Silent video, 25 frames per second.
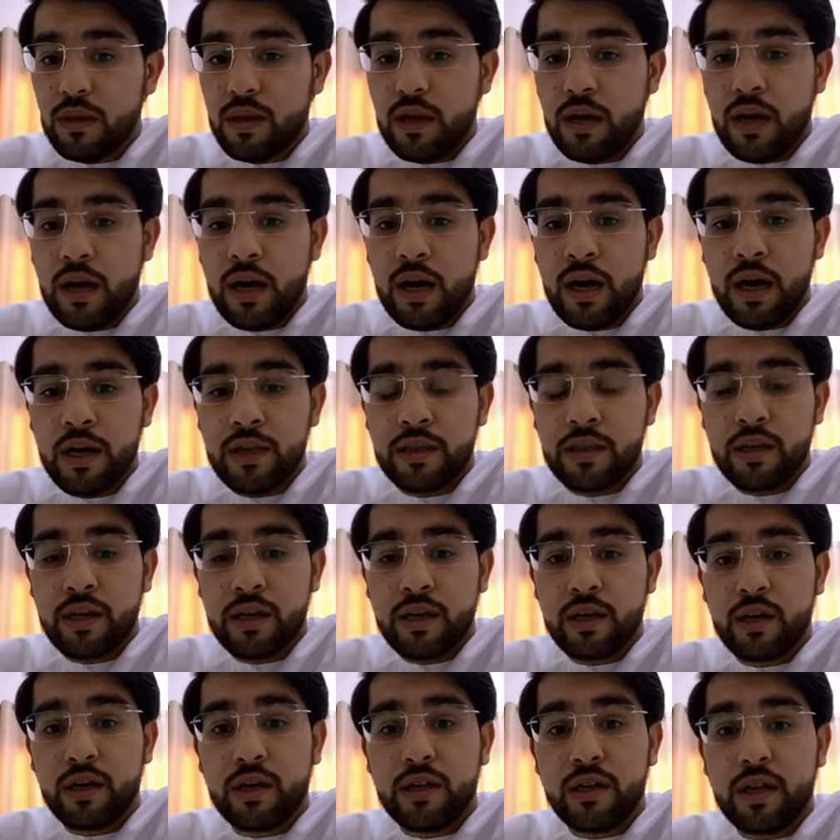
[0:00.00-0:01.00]
هذه
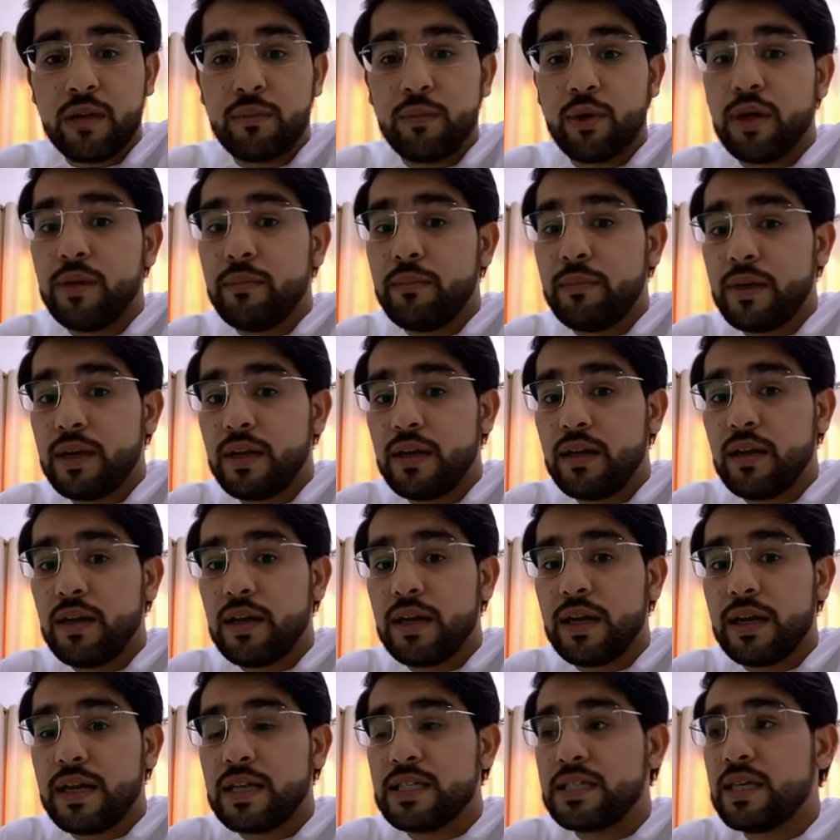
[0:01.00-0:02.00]
نقطه مهمه
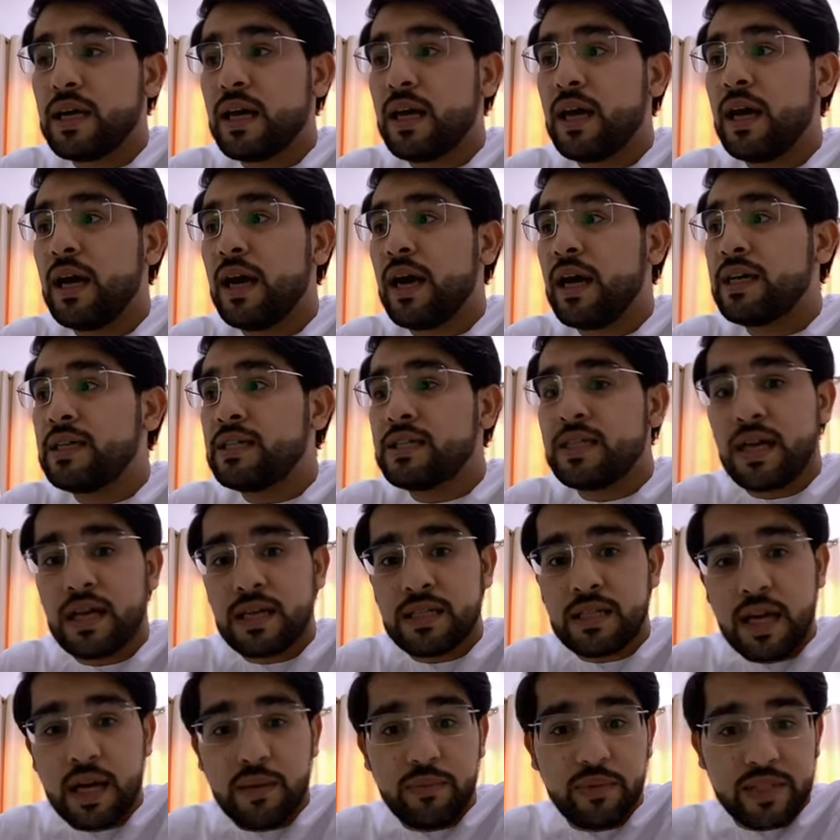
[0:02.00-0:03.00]
لنجاح اي شخص
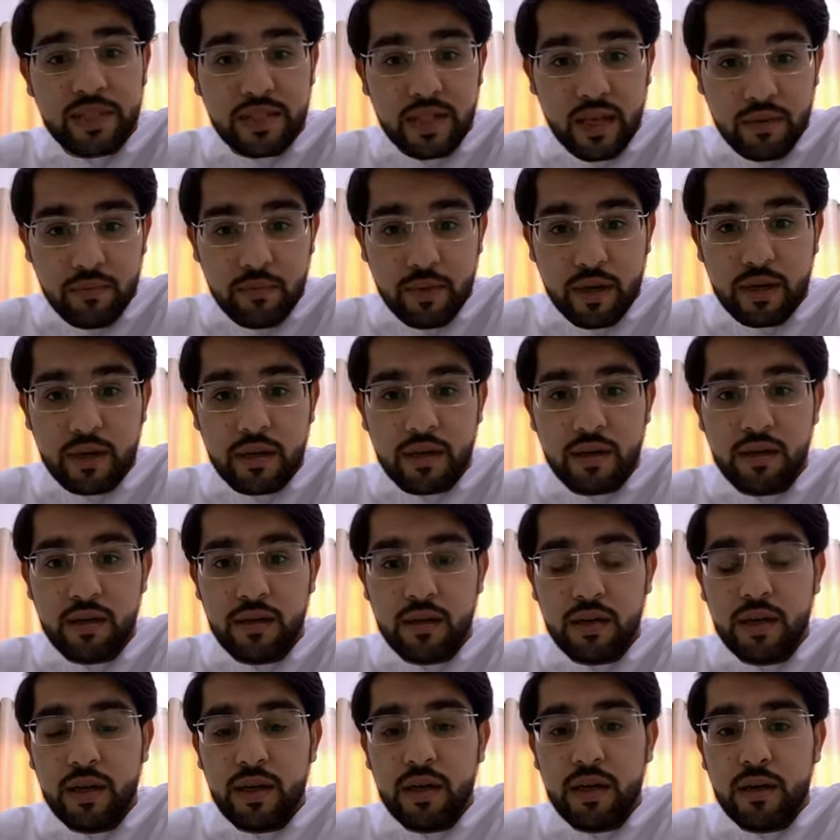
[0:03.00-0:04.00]
حاب يستثمر
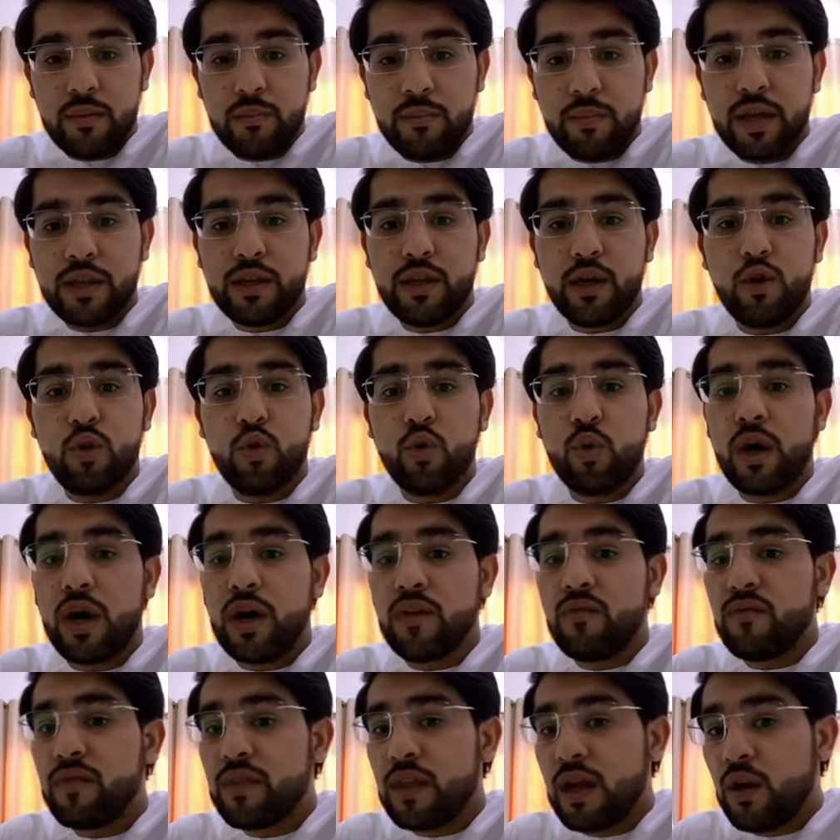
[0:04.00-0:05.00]
متى هو
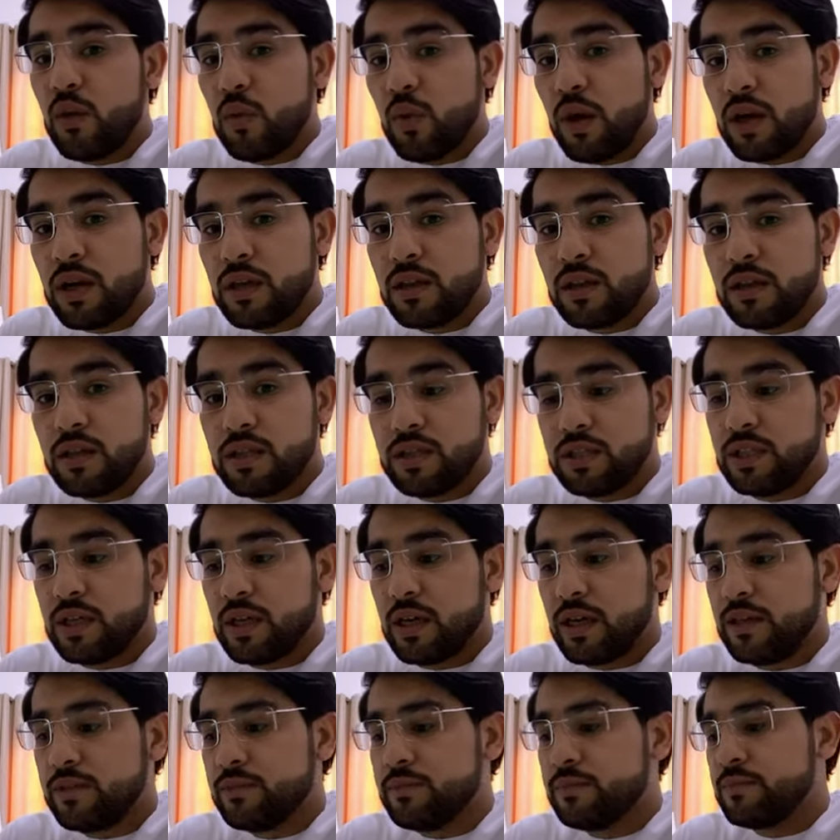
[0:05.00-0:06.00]
افضل وقت
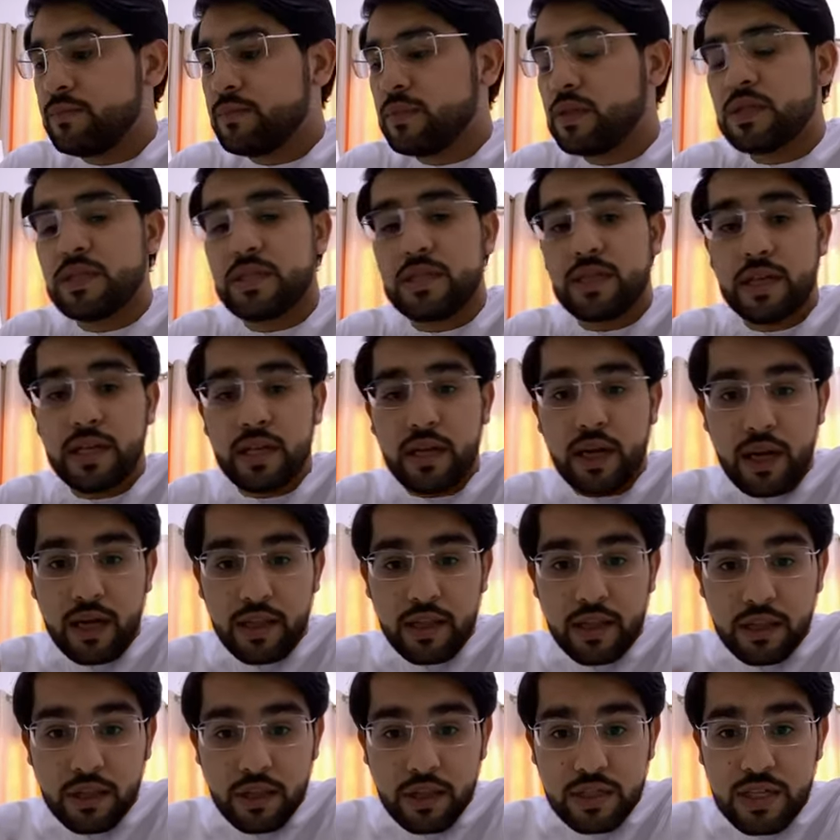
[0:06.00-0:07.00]
للشراء انزين هذا
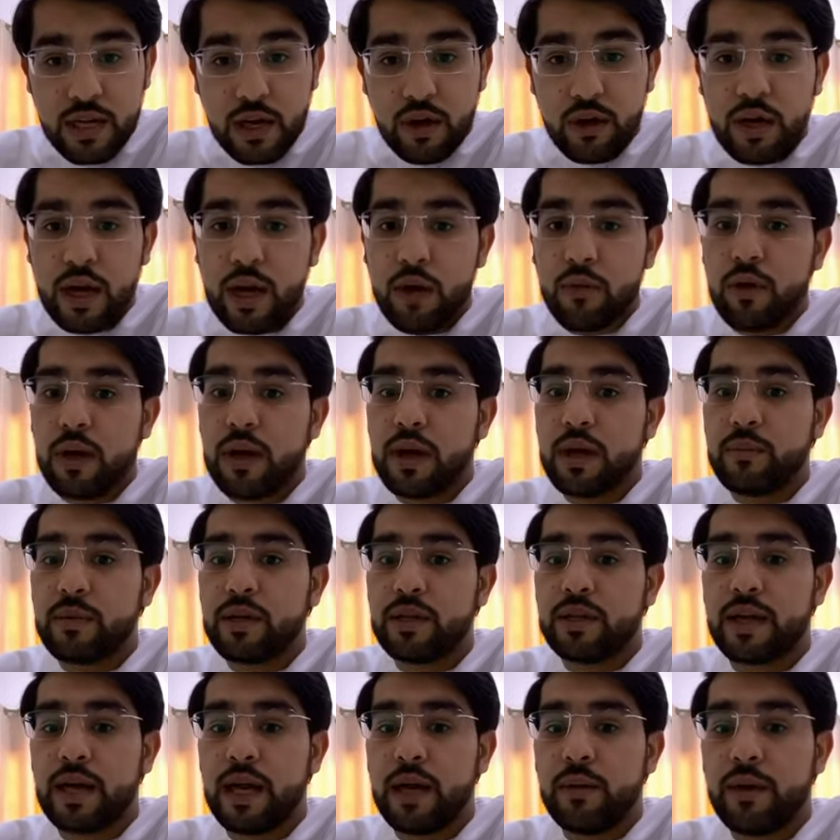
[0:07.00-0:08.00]
التساؤل الاول اللي
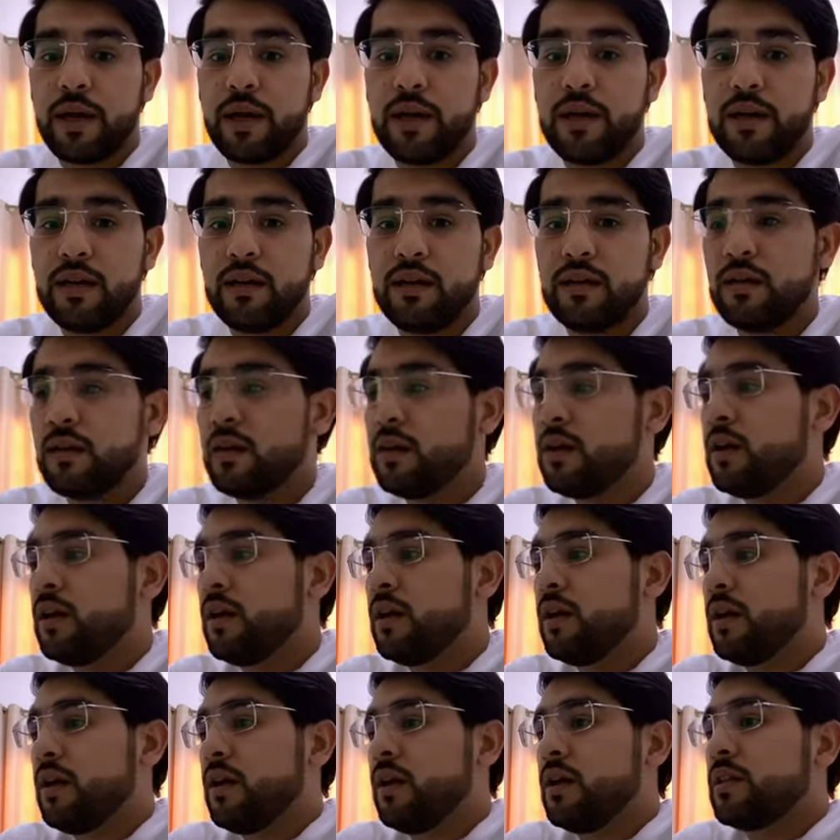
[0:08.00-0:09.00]
بنتكلم عنه
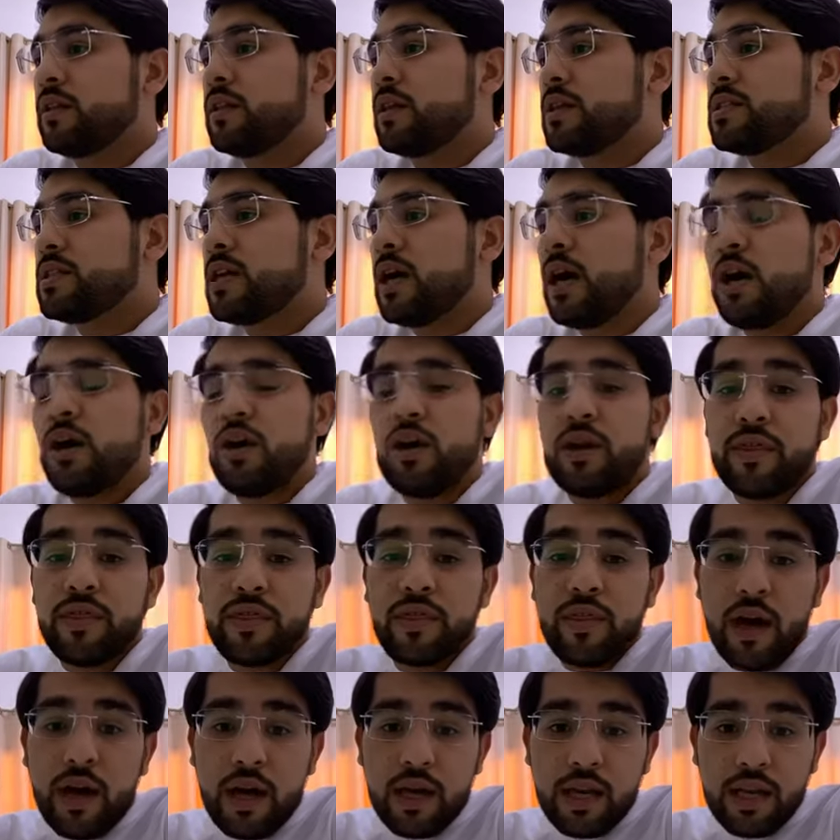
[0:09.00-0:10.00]
التساؤل
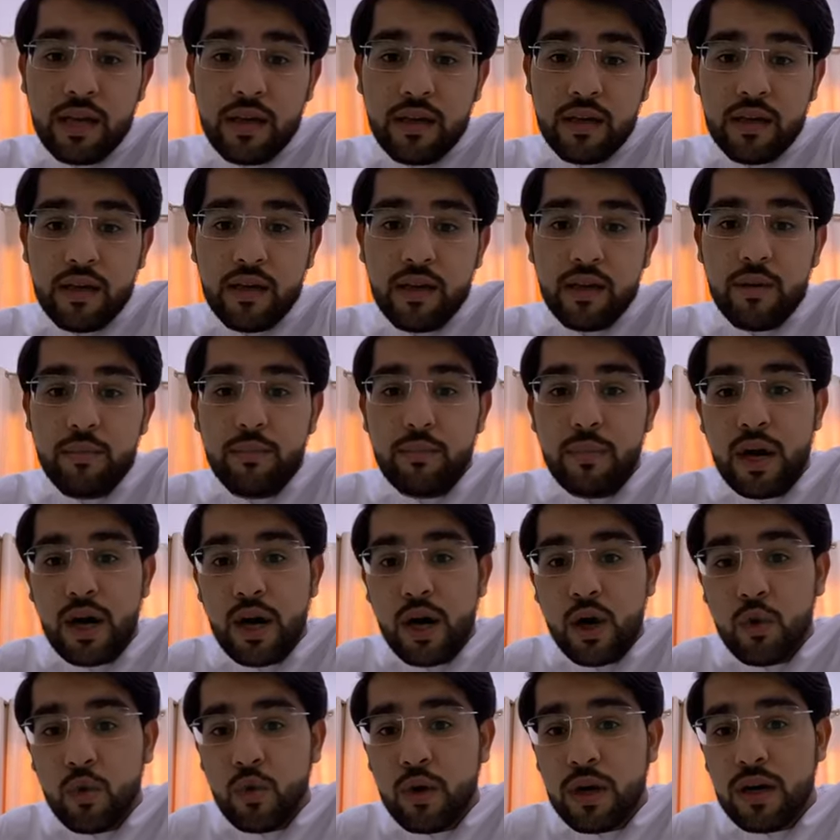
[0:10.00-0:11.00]
الثاني ما
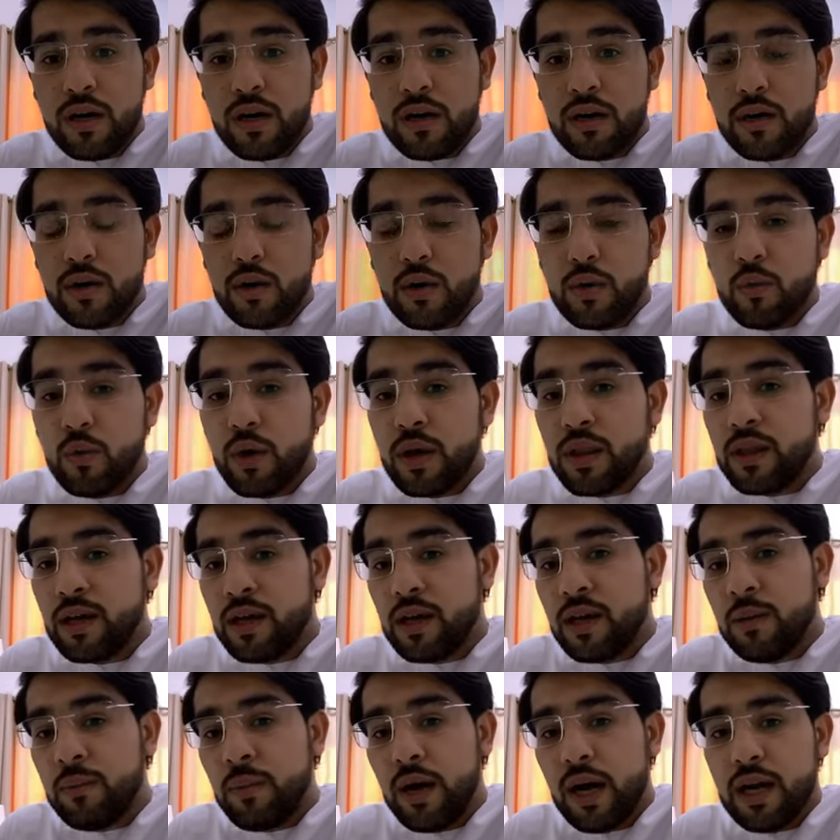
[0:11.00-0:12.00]
هو
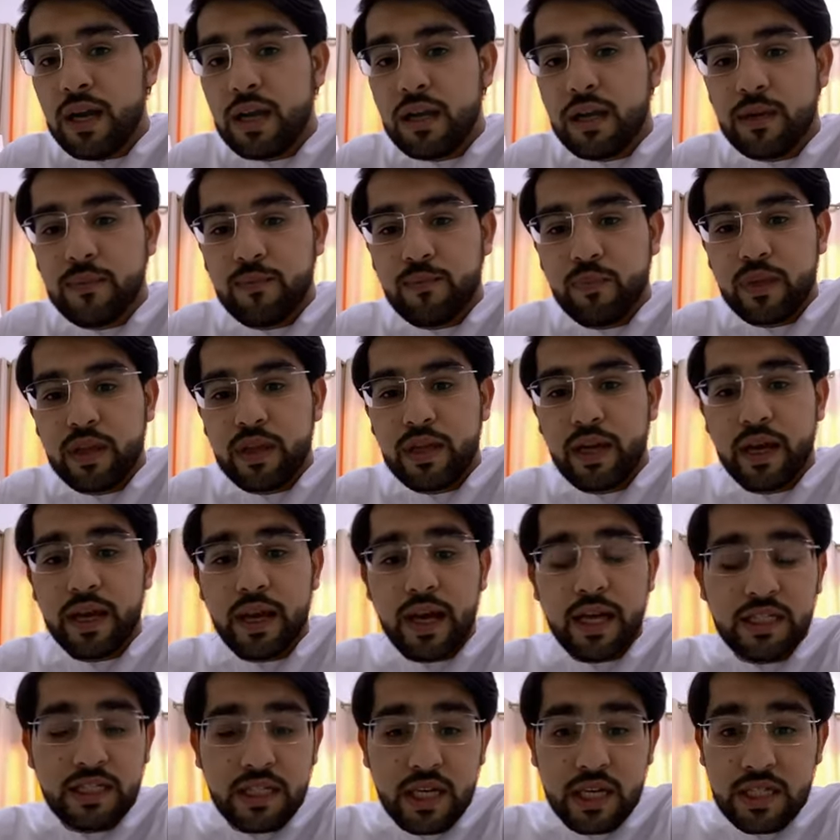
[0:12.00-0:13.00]
وضعي المالي يعني
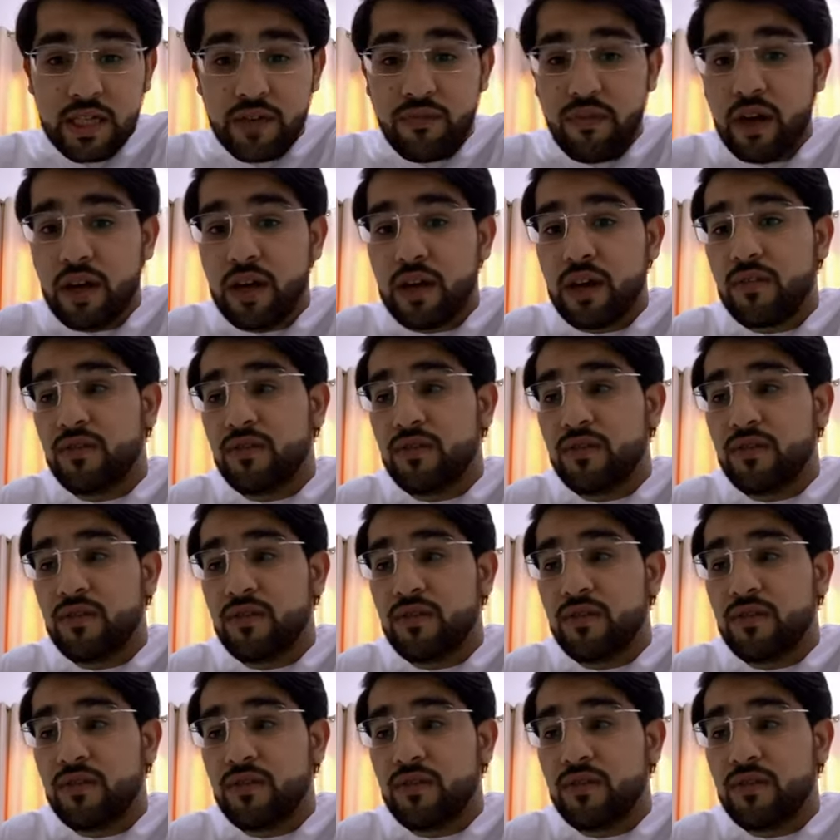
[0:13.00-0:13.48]
اي شخص يفكر في